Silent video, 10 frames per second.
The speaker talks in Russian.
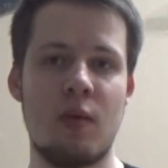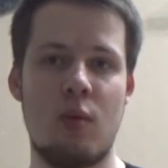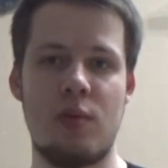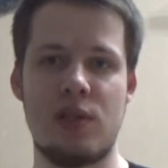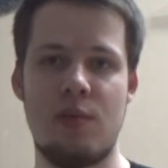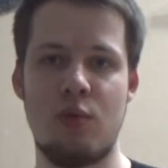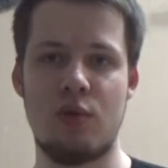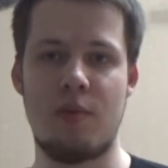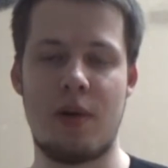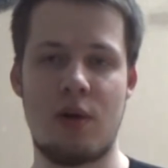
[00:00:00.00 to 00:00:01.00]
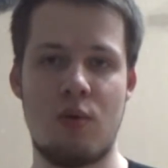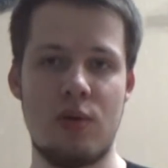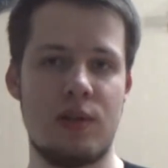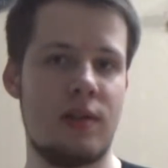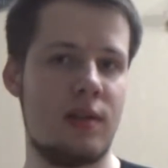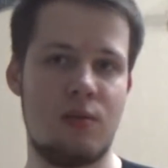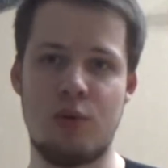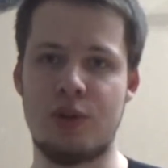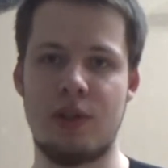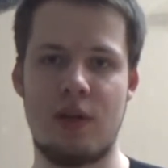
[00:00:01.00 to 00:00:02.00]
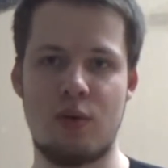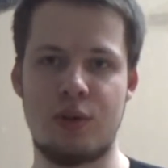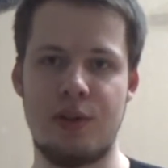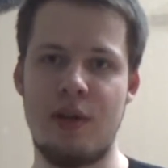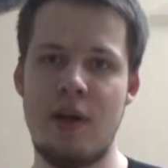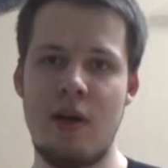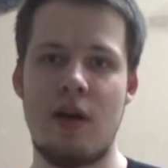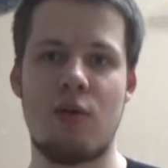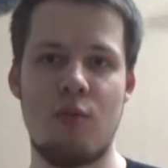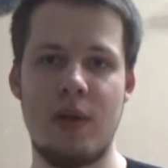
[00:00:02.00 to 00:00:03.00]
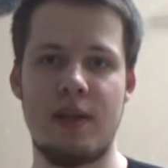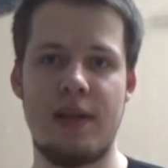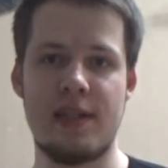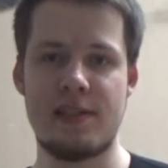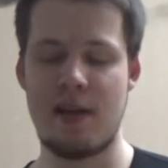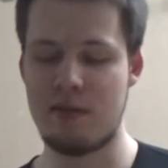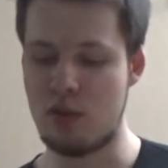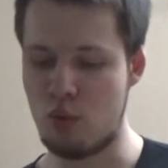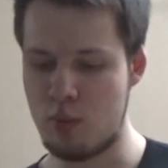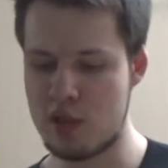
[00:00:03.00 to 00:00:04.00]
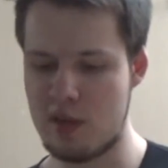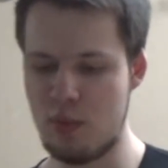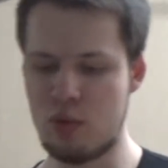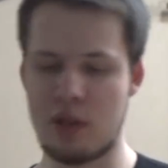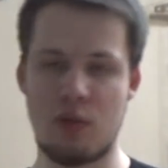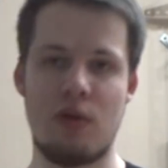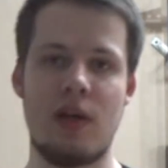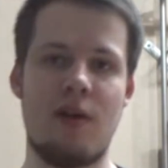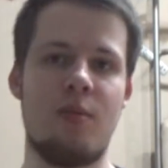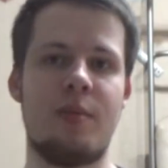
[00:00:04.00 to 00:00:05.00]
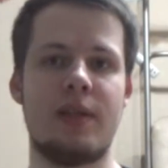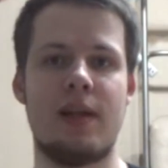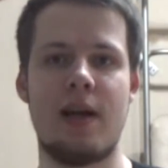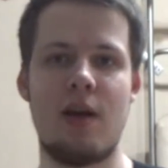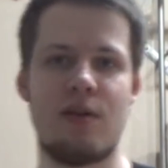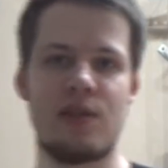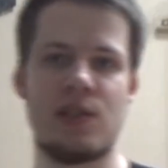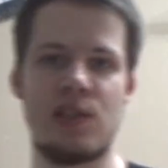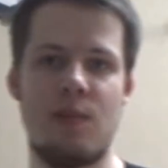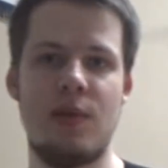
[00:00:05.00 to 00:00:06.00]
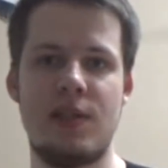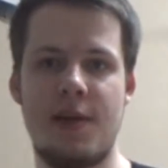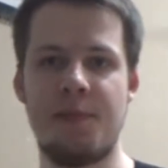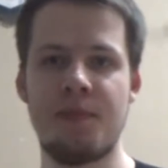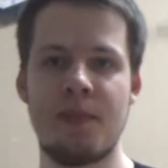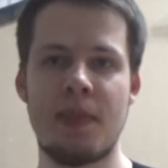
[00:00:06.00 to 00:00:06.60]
обезобьюта проходит. Это очень хороший аргумент для ставки обезобьют, который я вам предлагаю. Коэффициент события